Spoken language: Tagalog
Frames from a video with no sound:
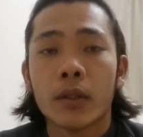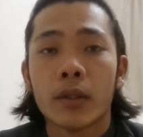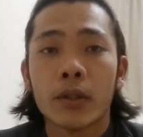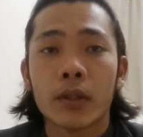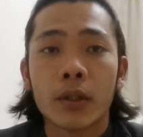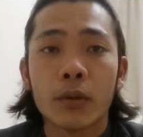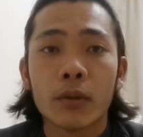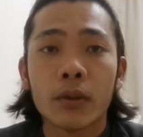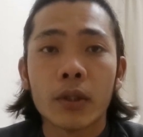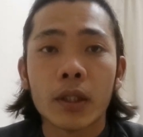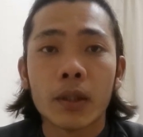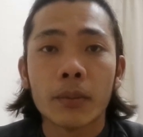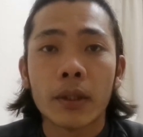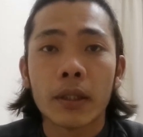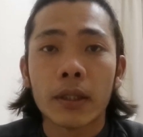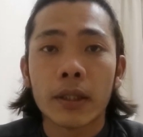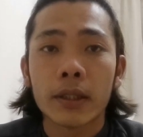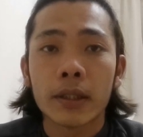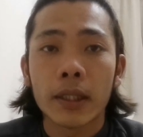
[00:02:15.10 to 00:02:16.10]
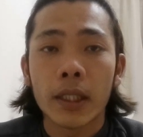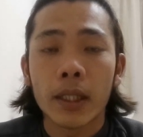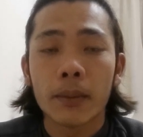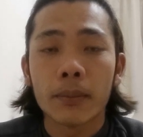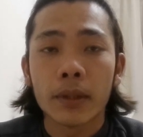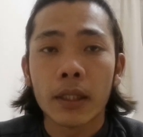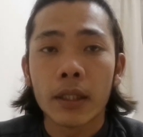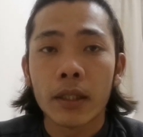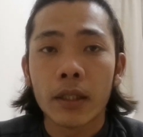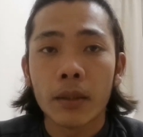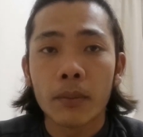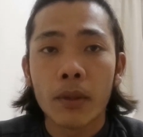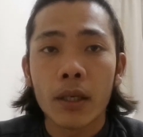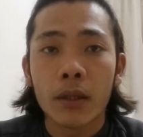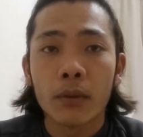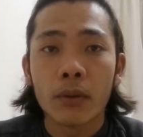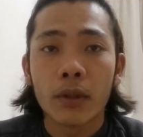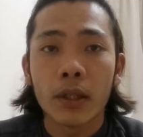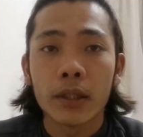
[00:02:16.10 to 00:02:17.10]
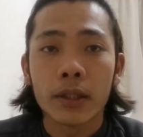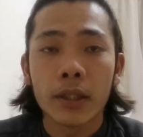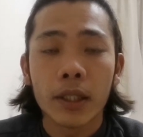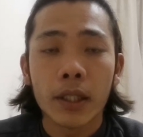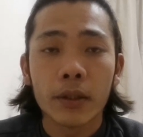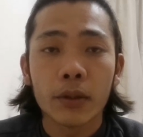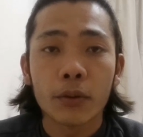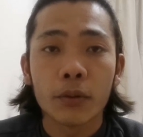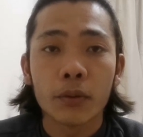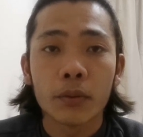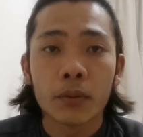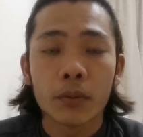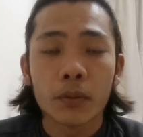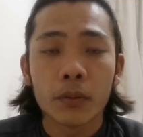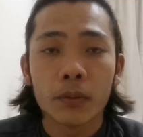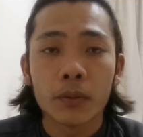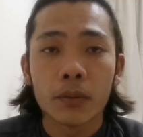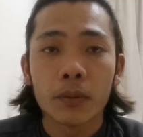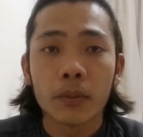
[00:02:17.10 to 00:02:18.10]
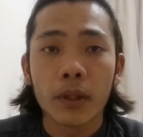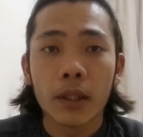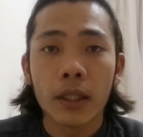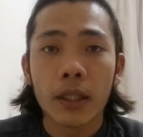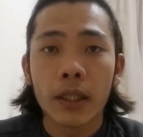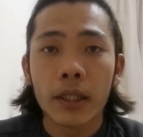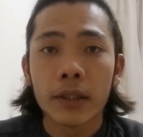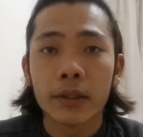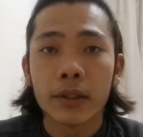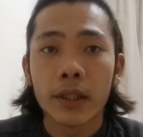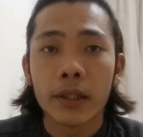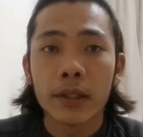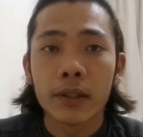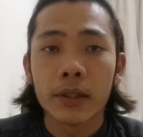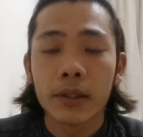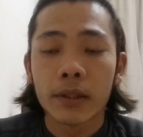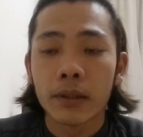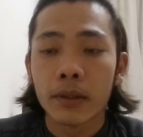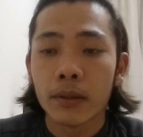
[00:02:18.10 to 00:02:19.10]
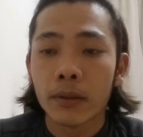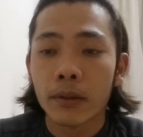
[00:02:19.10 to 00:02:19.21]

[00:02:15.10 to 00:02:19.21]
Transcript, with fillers: Sa una naman, kasi alam nila na bago ka, sila yung mag-adjust.